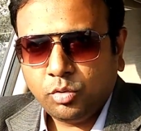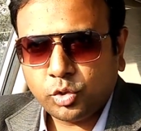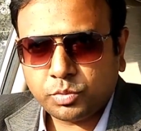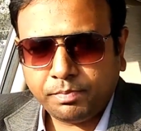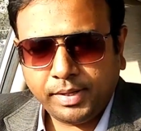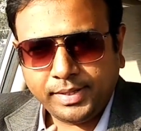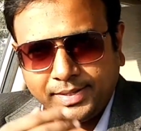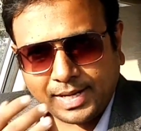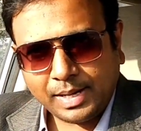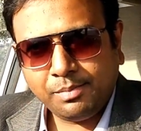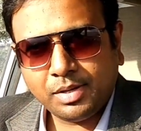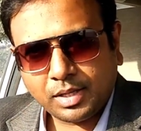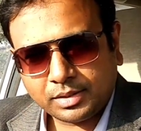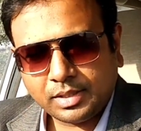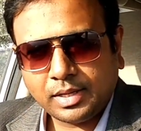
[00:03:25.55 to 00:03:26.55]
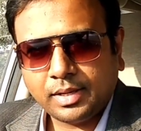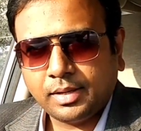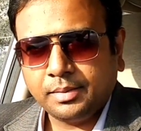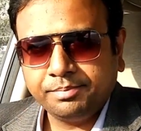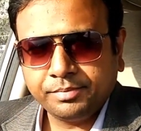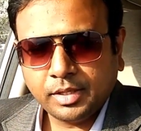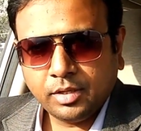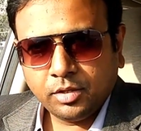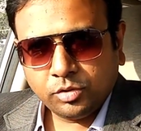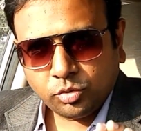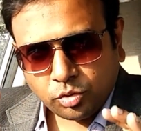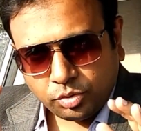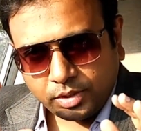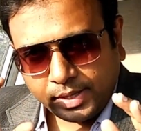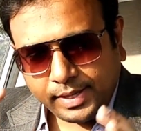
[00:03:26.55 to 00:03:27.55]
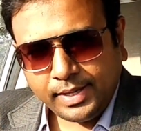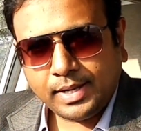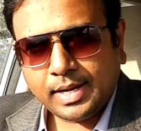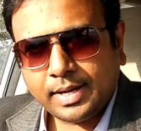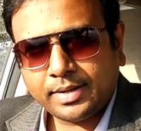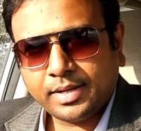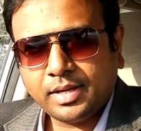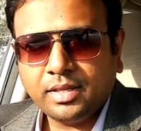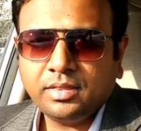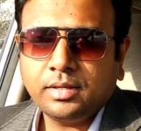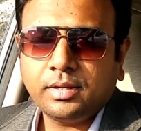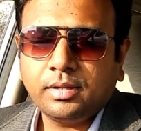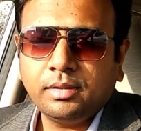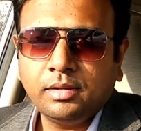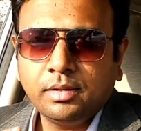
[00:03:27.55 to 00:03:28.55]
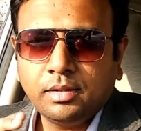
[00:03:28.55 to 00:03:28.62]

उसमें टाइम लगता है तो नई कार के अंदर